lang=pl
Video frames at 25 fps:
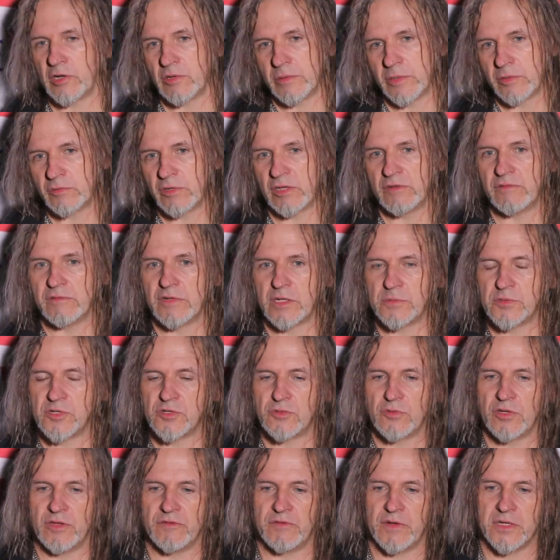jaką akurat
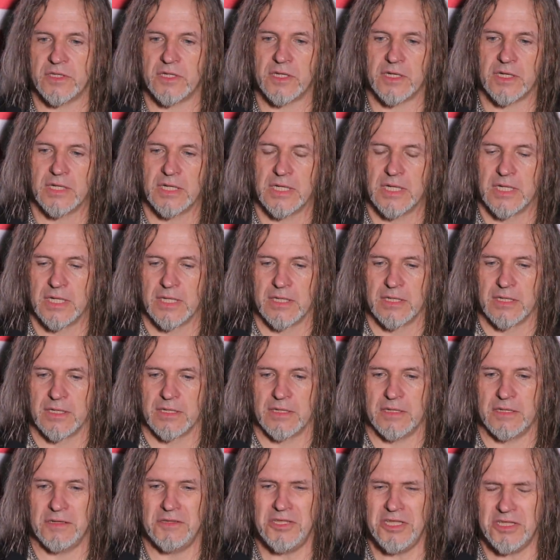reprezentuje Vader,
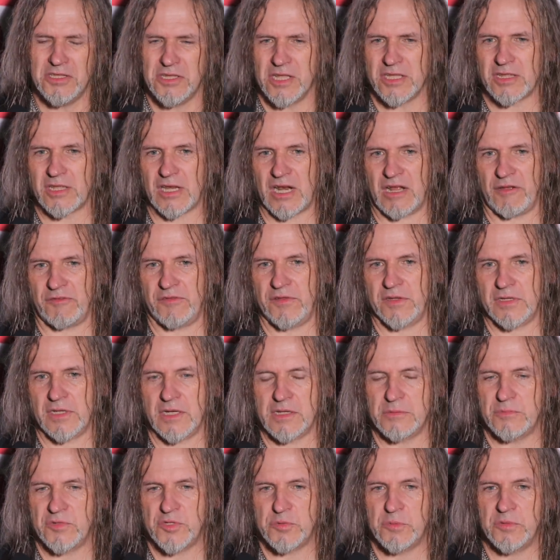e, nigdy nie trafi,
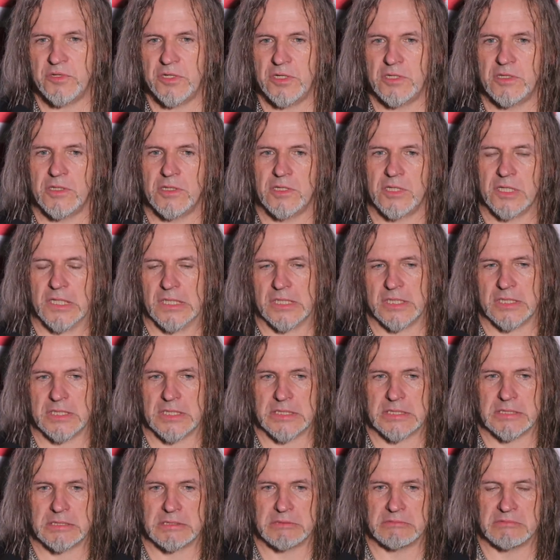ale myśmy nigdy nie,
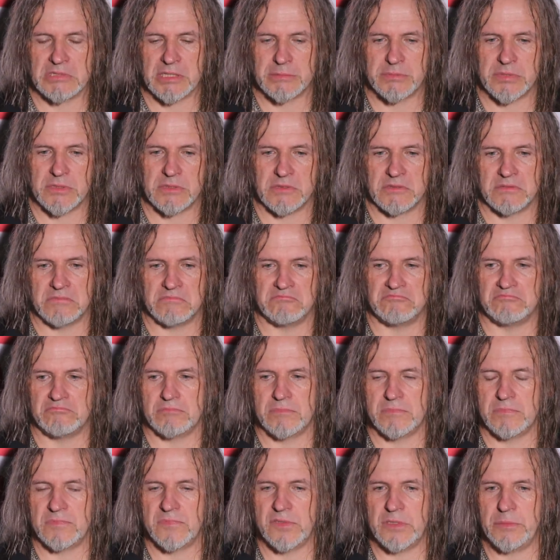jakby,
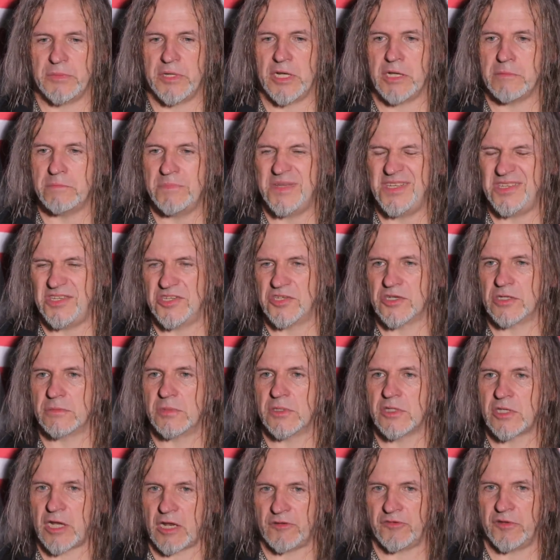nie mieli ambicji,
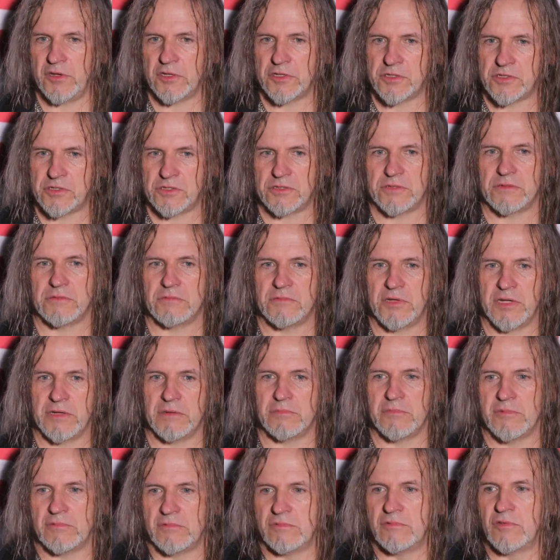żeby trafiać, nie
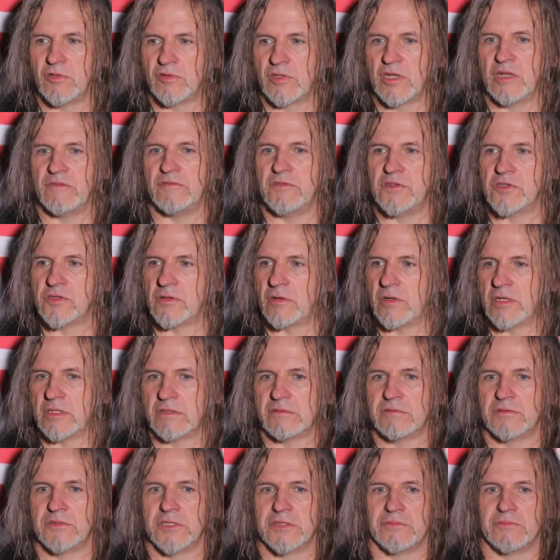wiem, do
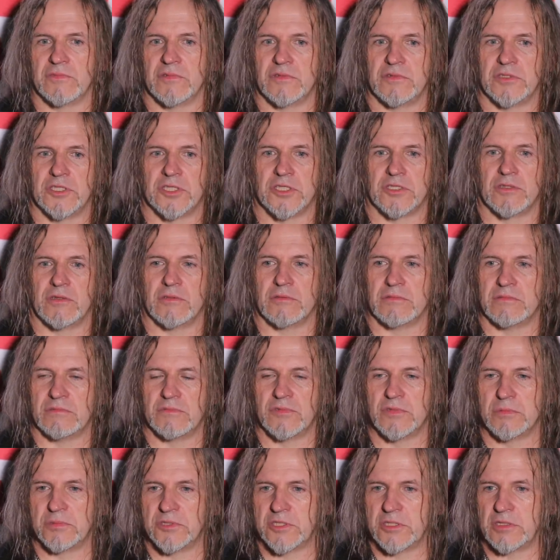telewizora, gdzieś, do,
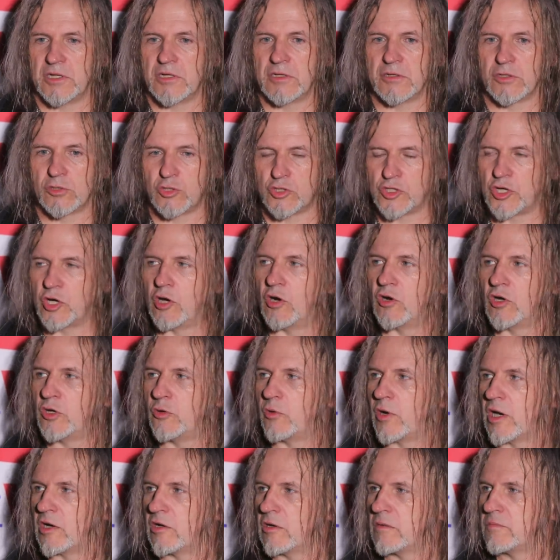żeby się ktoś
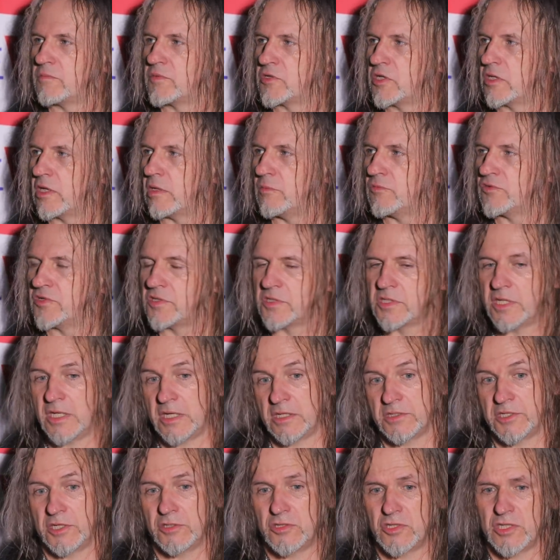golił rano mhm. przy tej muzyce.
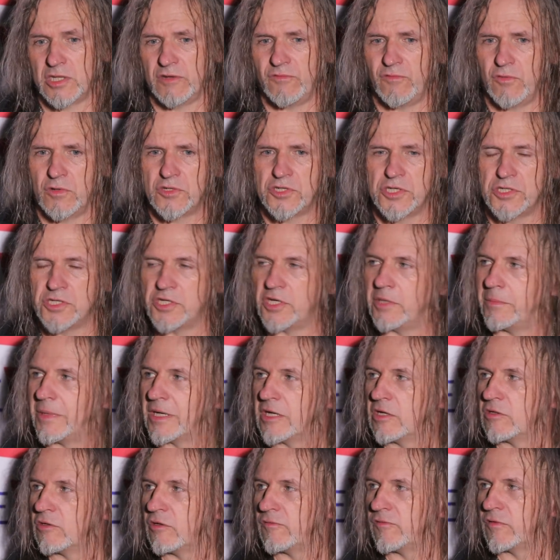Jak chcę, to sobie włączyć dzisiaj
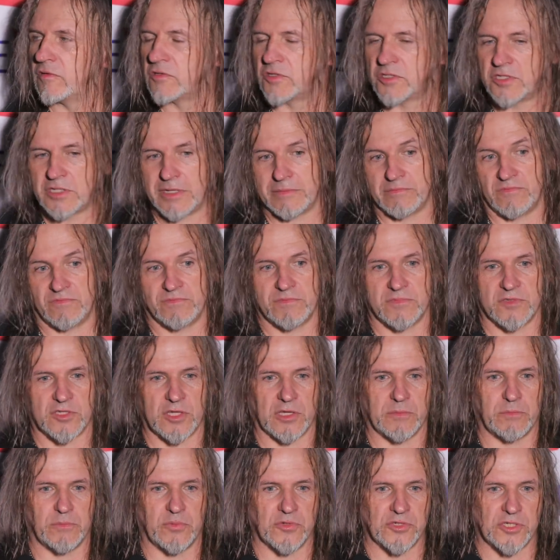magnetofon, czy sam
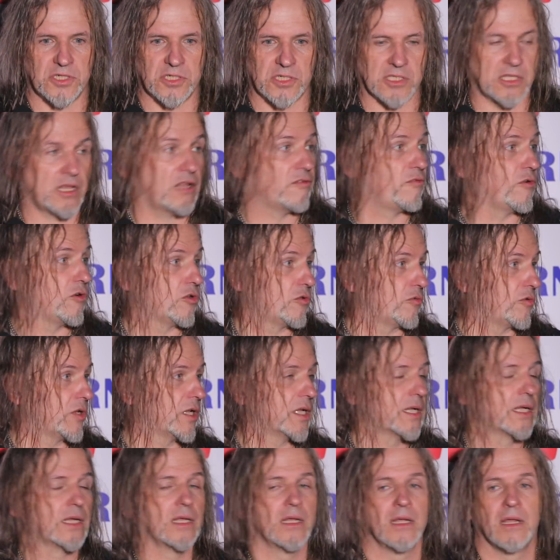sobie puścić z telefonu.
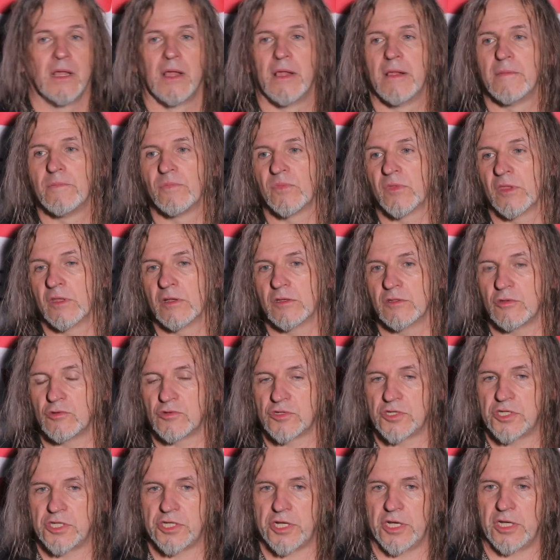Tak. To
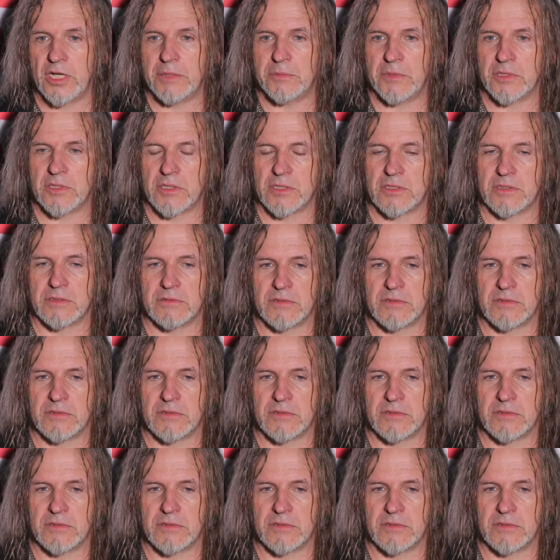już dzisiaj nie ma,